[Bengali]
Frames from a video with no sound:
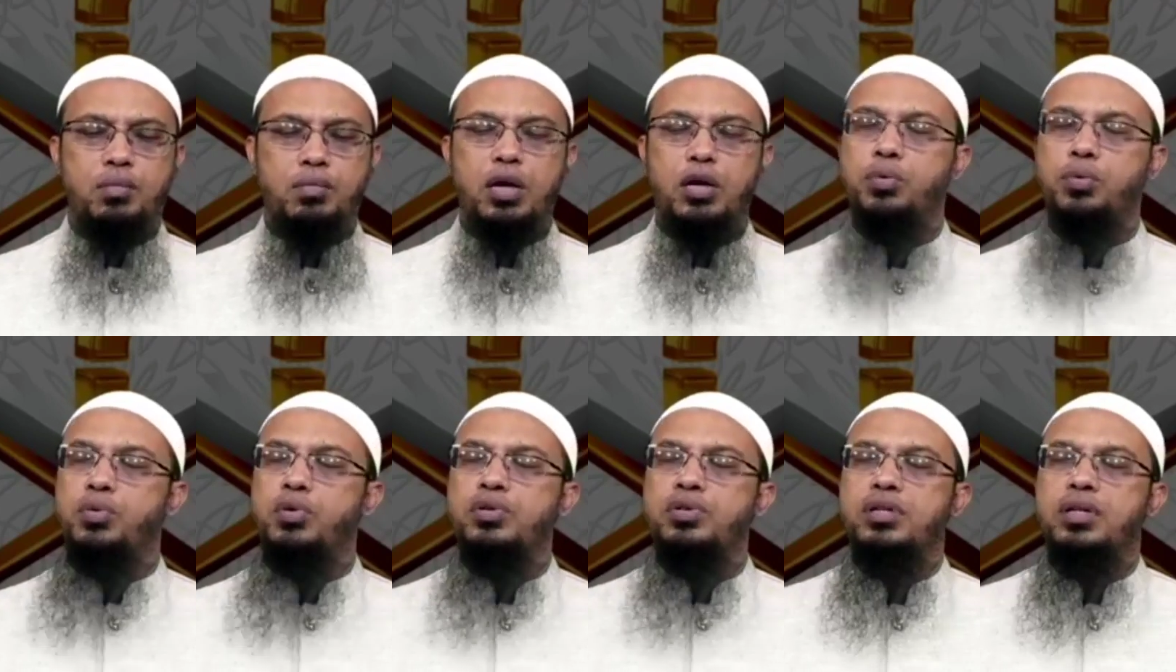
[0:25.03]
ভাই
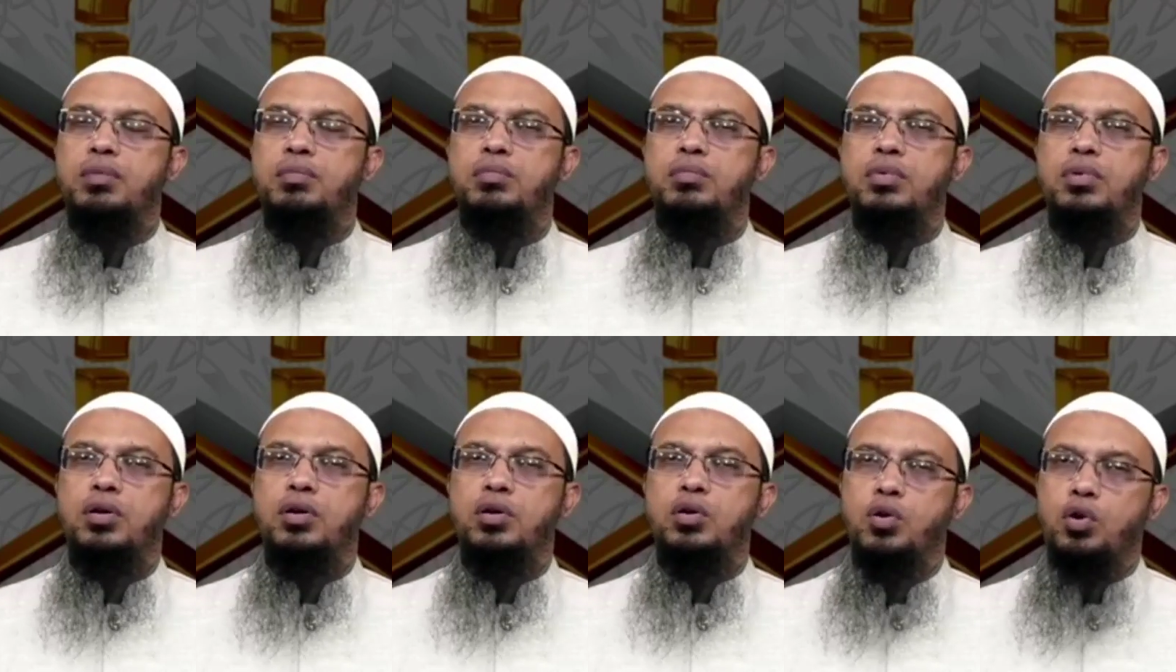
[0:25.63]
রফিকুল ইসলাম
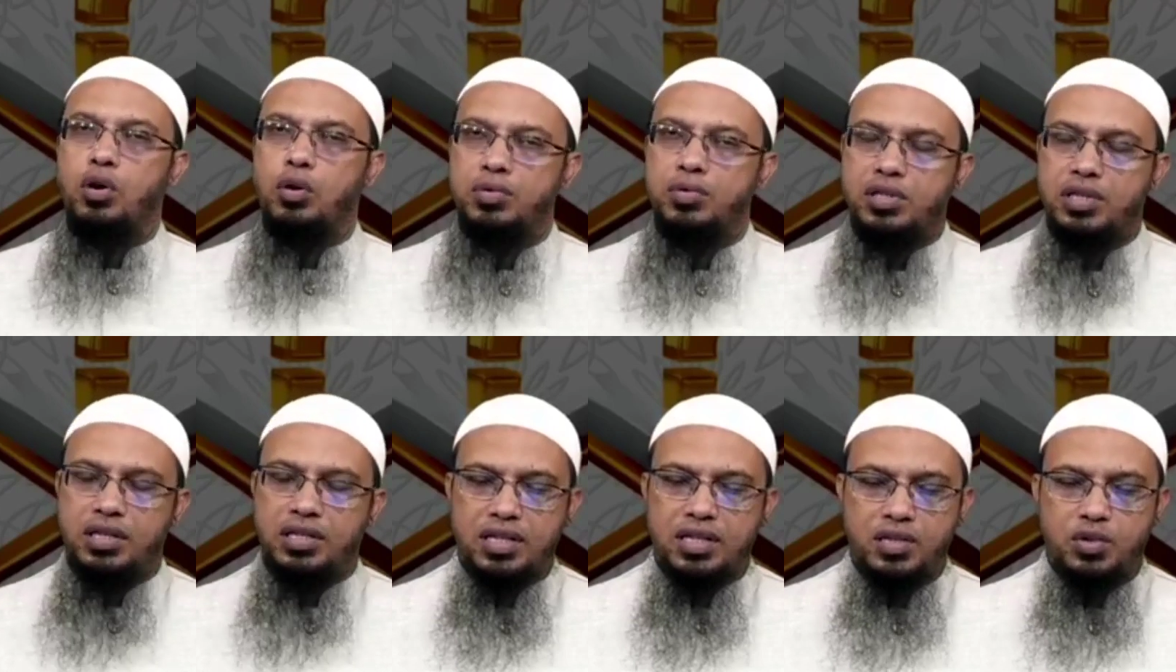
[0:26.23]
কোন
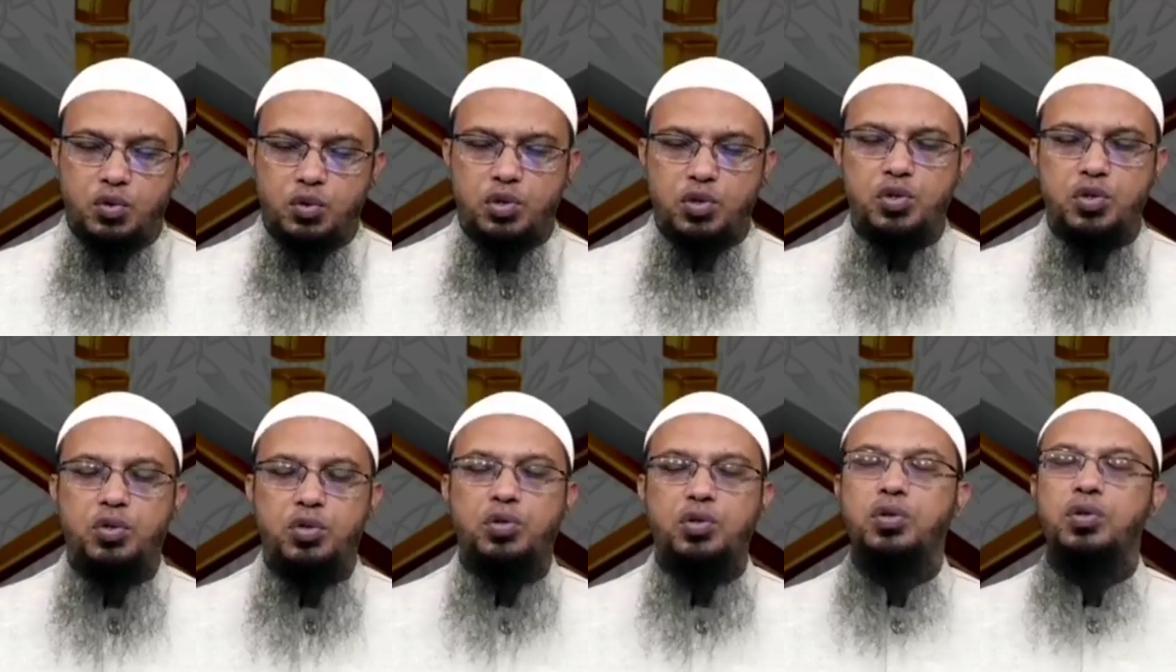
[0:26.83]
অবস্থাতেই এটি
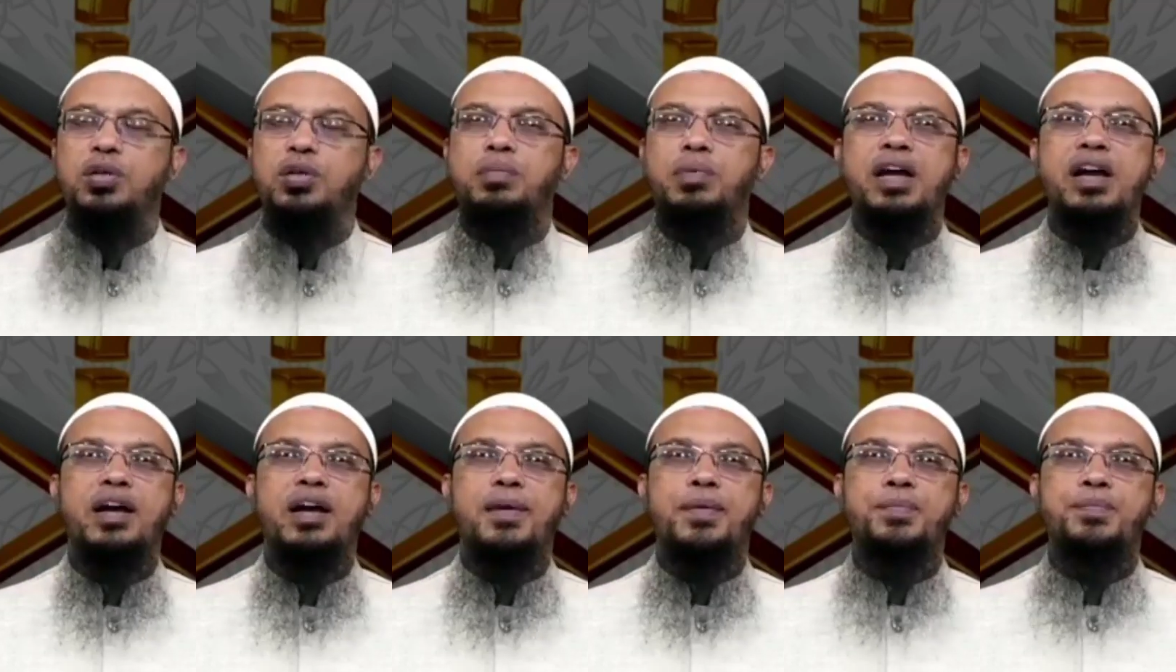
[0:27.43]
যুক্তিসঙ্গত হতে
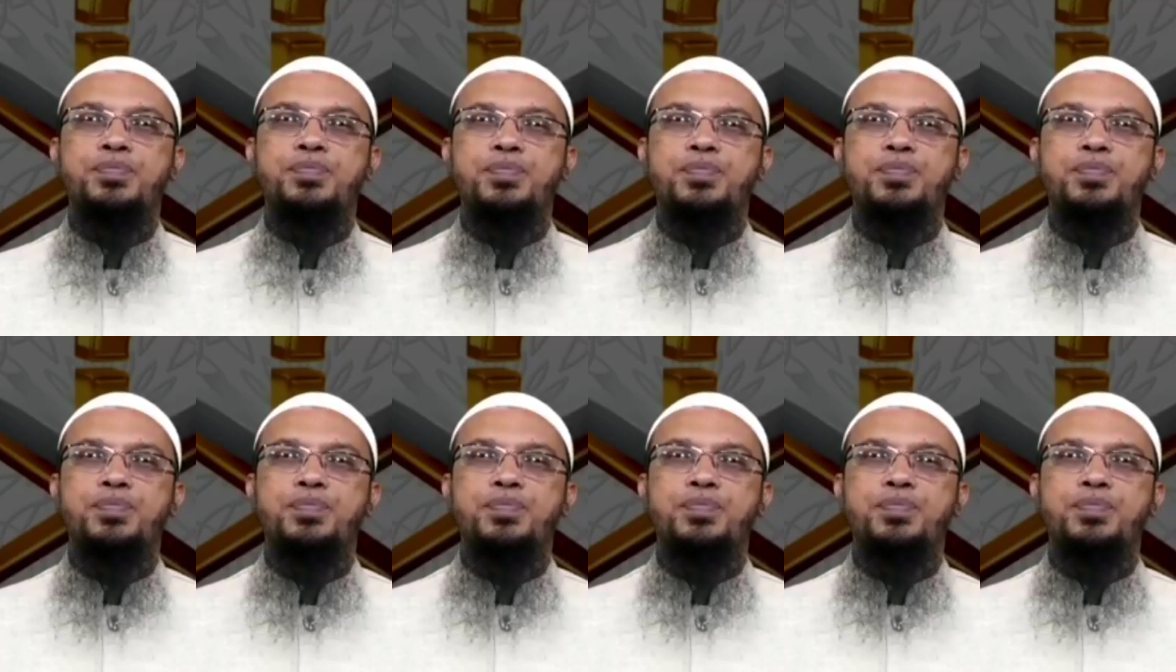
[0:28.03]
পারে না